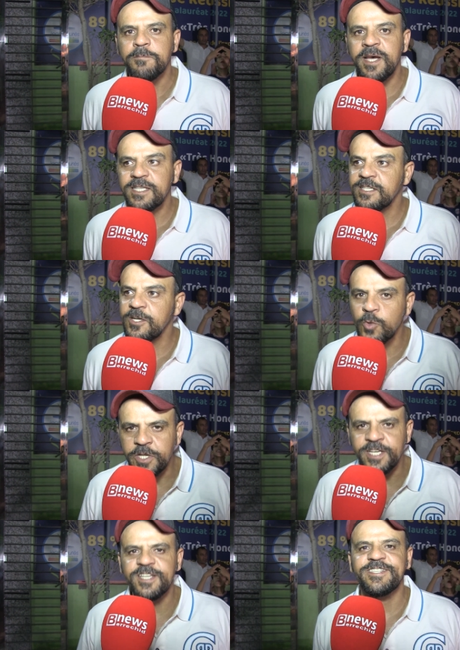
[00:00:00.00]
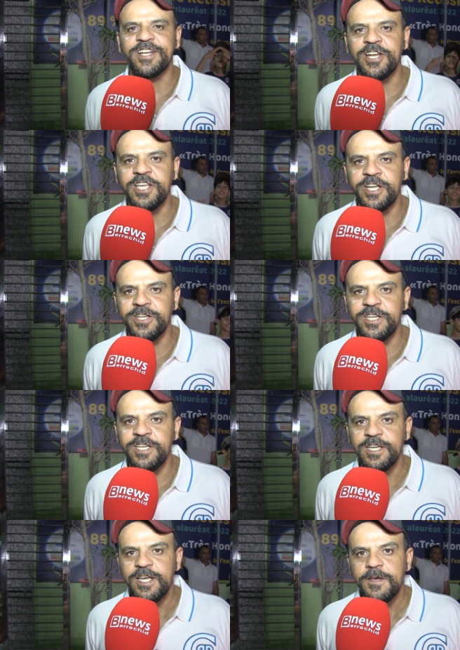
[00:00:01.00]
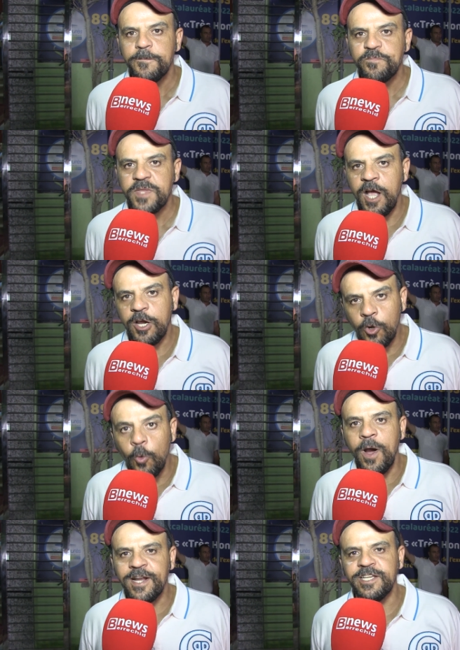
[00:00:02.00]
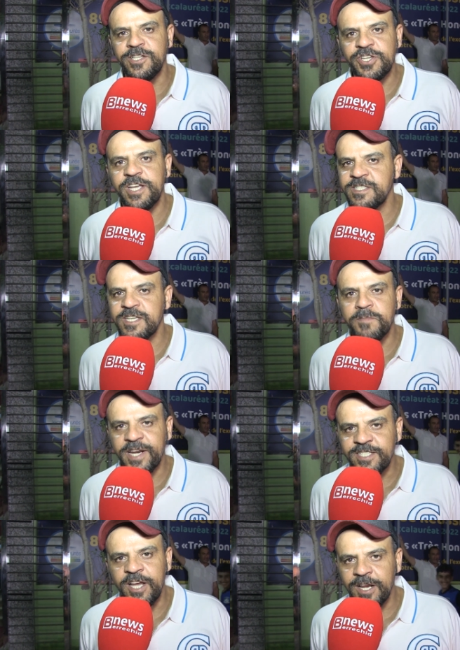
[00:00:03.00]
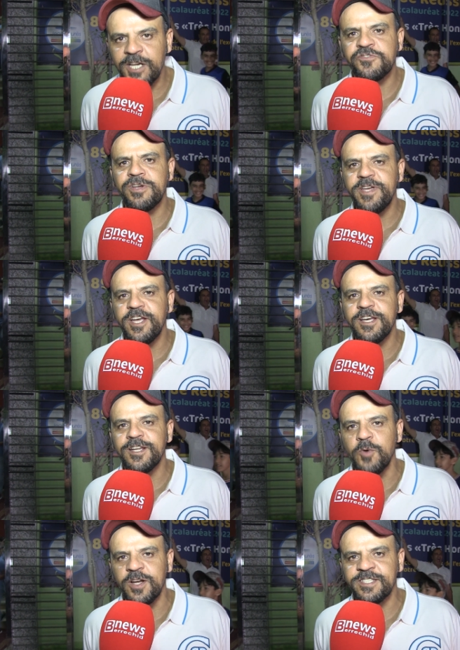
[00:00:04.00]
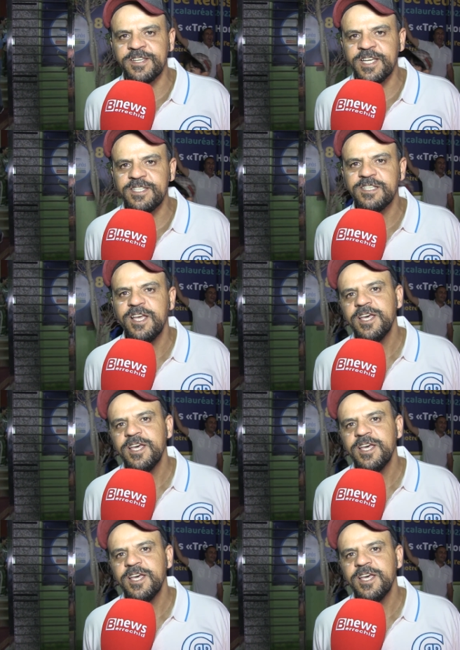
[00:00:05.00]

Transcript: بهذا الوليدات اللي يعني حققوا واحد الانجاز ما كيتحققش في جميع المؤسسات